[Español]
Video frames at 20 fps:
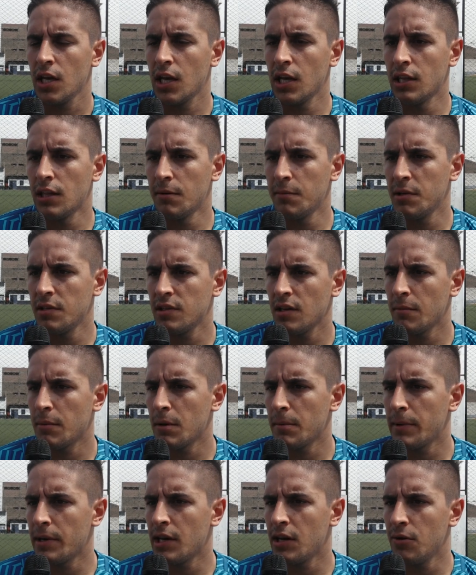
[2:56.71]
que también se ha
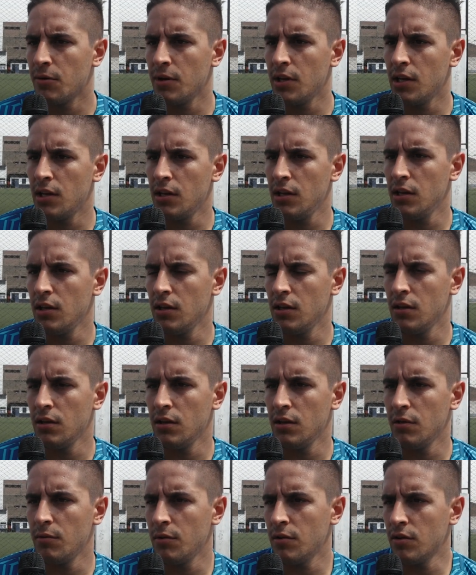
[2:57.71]
preparado bien
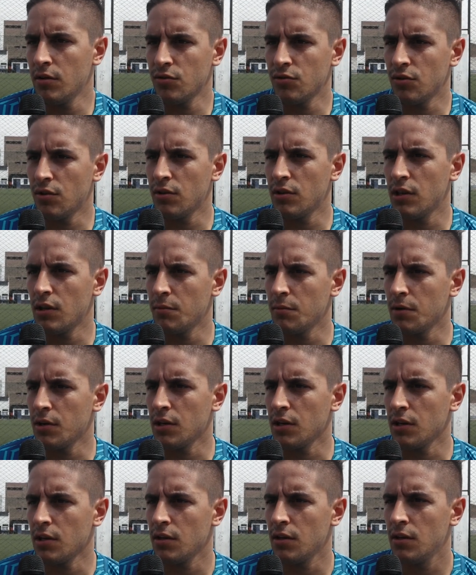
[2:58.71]
y, bueno, nosotros tenemos
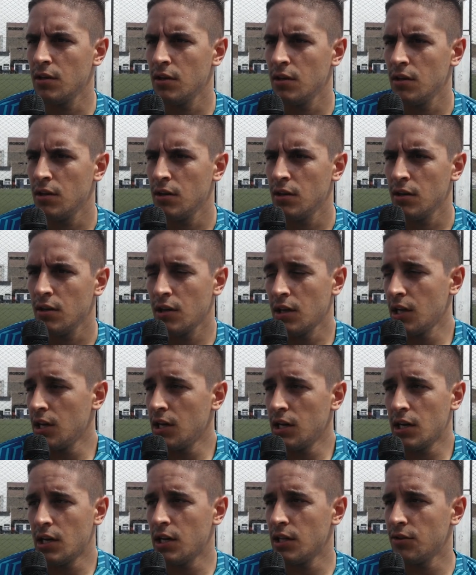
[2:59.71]
que, ir
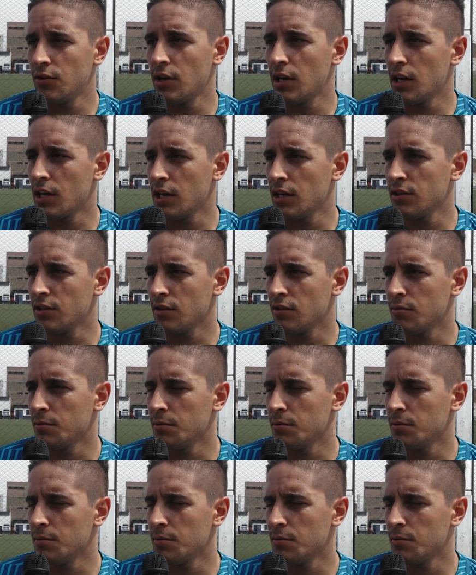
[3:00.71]
a ganar todas las canchas